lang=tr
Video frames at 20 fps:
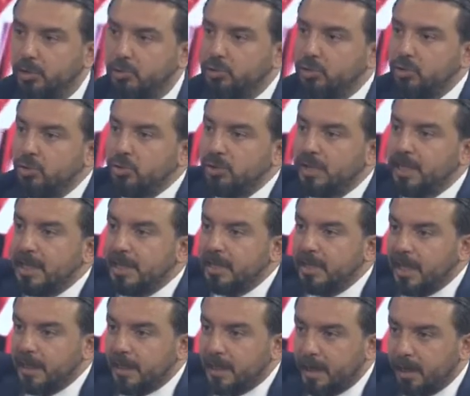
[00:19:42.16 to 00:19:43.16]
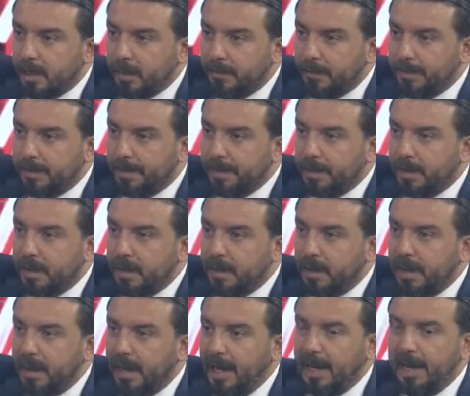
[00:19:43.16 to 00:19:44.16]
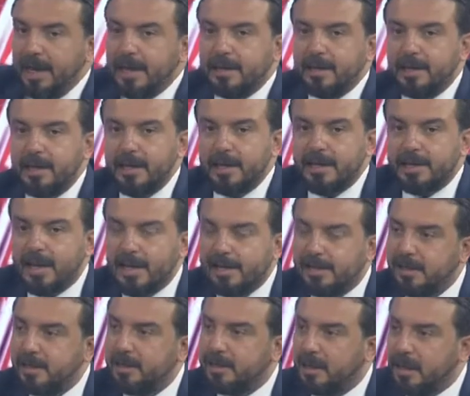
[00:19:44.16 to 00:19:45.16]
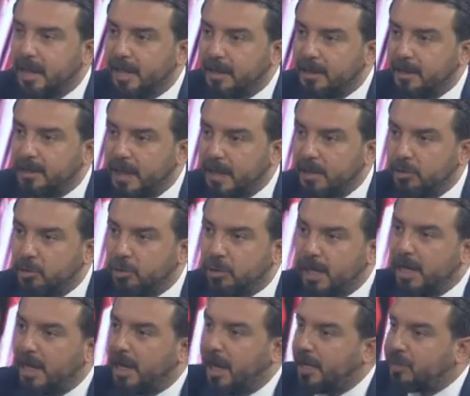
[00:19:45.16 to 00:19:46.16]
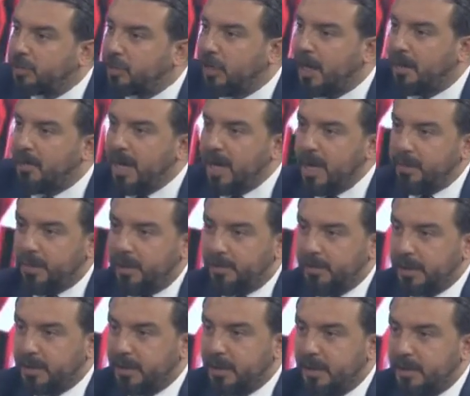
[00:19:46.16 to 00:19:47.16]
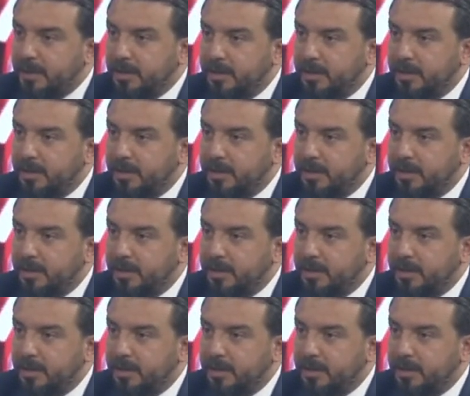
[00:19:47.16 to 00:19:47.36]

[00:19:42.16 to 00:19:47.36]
Dün Girne'de elektrik kesintilerinden dolayı aşılama yapamadılar.